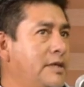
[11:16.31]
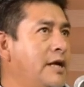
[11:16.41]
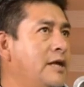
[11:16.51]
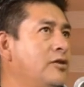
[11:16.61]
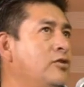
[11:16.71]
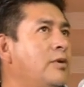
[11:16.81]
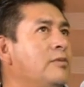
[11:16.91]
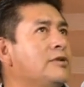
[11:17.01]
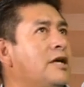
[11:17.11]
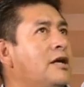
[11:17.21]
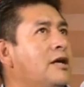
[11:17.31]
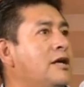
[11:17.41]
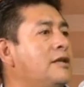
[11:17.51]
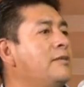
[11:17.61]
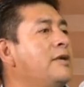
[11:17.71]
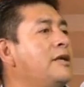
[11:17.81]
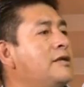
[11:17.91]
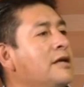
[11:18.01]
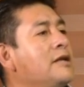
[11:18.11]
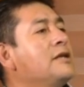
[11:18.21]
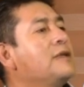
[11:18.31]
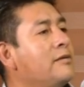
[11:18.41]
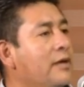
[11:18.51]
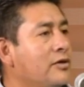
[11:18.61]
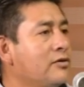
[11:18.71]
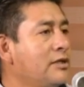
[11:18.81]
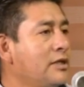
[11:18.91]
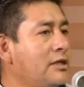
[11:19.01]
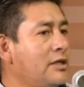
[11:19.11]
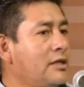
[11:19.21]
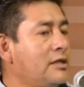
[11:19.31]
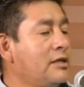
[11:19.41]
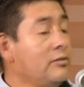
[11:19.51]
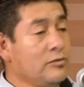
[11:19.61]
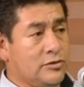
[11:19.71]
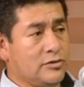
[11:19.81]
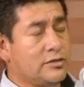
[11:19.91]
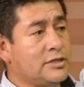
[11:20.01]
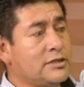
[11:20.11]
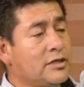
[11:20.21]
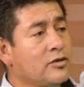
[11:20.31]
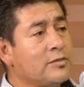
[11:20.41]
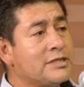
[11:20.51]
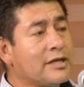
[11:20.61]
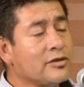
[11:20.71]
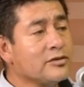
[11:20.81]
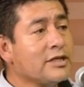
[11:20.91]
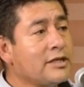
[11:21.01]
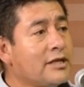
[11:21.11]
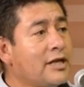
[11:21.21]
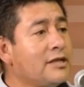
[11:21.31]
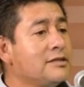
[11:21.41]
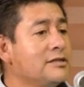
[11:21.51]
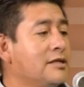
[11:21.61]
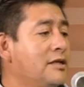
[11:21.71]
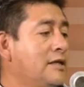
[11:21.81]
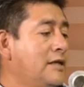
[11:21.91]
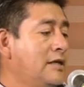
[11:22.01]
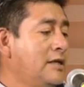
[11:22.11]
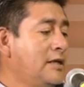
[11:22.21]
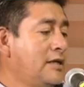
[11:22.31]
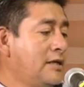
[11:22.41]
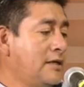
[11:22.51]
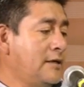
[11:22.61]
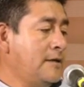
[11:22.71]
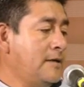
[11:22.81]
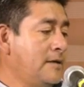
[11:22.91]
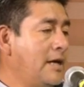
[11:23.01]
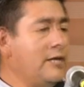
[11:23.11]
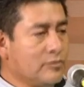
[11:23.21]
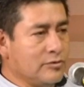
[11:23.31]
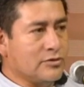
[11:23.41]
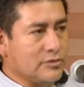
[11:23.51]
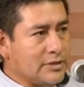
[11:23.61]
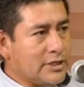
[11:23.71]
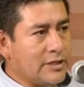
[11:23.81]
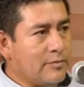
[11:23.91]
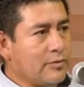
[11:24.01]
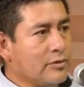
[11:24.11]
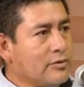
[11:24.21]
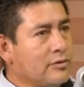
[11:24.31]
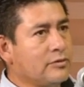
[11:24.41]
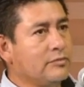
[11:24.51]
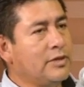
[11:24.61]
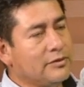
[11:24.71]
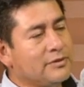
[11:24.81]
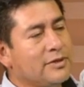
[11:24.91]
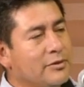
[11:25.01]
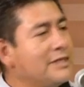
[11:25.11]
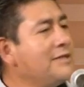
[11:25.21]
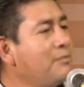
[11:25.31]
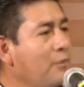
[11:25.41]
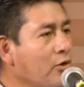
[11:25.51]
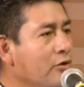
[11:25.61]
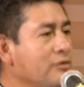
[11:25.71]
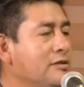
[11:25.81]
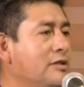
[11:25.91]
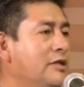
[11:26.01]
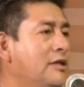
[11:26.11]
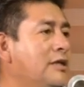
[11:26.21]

mira, no vamos a, demeritar el trabajo de, muchos este, comisariados ejidales eh, hay muchos que tampoco, bueno, te voy a decir pocos,